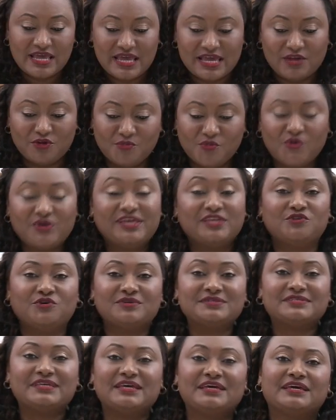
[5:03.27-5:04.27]
Et le mojito,
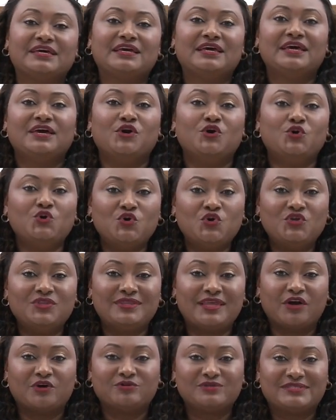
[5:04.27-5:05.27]
c'est une
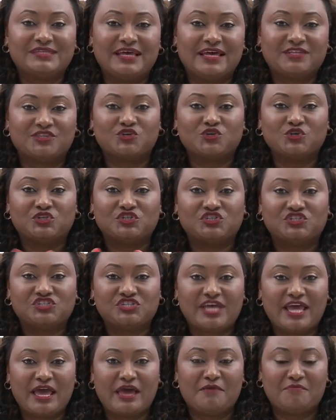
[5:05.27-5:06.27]
des recettes que
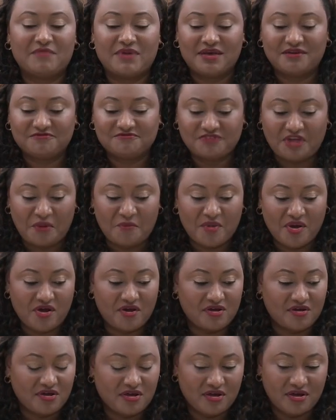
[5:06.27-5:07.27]
j'aime
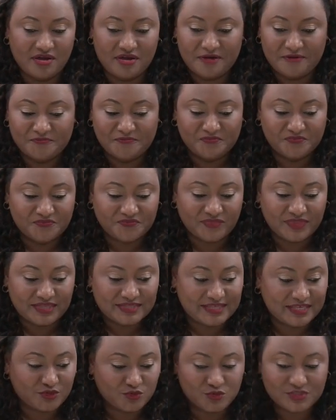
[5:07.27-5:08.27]
vraiment euh,
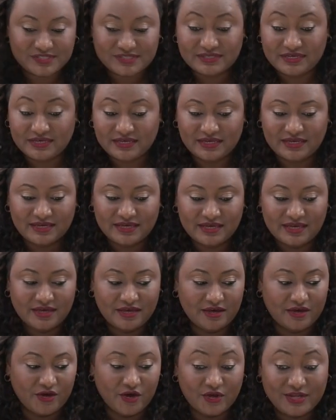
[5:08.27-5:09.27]
déguster,
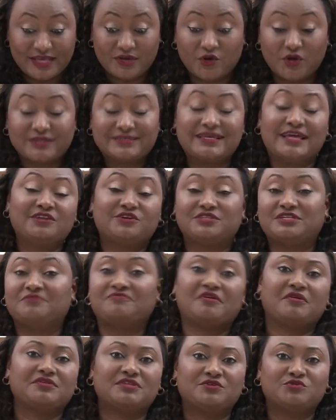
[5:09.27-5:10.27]
euh, un des cocktails que j'aime
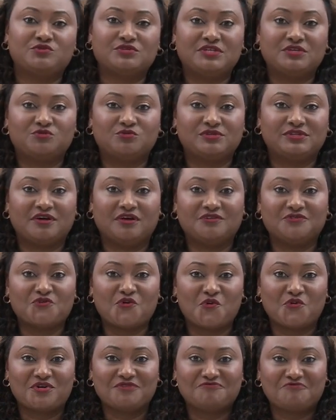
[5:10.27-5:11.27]
vraiment déguster tout le temps.
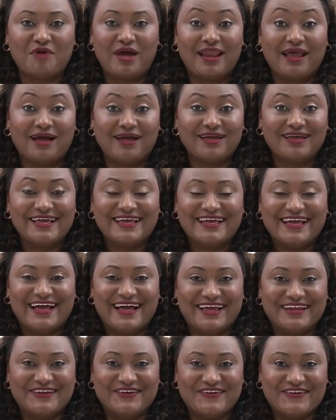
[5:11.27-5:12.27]
Donc voilà.
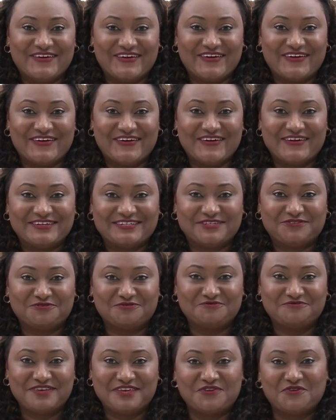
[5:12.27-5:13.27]
Alors, euh, j'ai
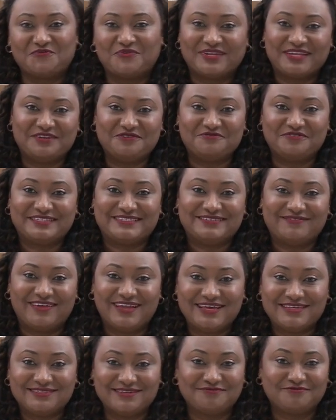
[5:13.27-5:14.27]
trouvé que pendant le festival
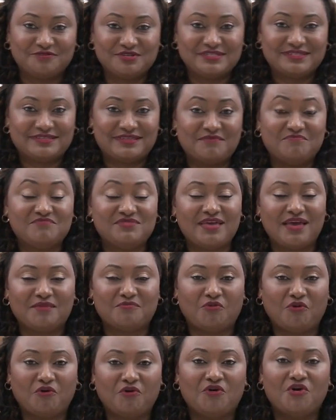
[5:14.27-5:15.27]
Haïti en folie, c'était bien
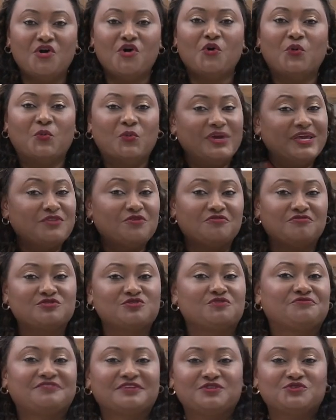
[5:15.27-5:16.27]
bon, oui, de vous
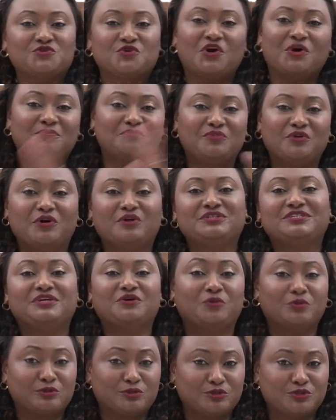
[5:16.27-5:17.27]
offrir du rhum et
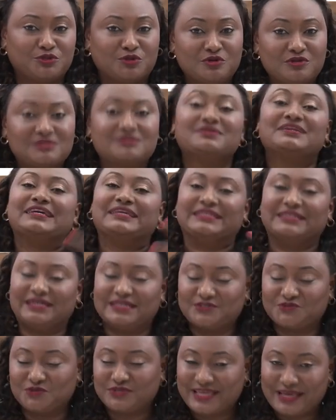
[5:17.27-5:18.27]
autre chose. Dans
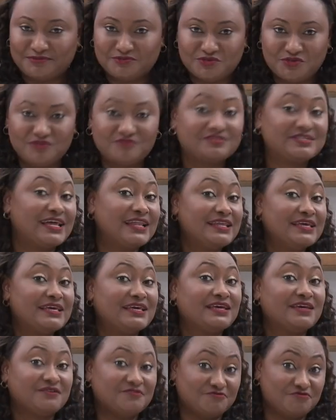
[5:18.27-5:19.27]
les autres capsules, vous allez
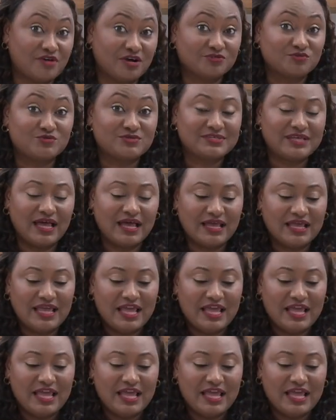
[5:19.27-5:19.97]
voir tout ça.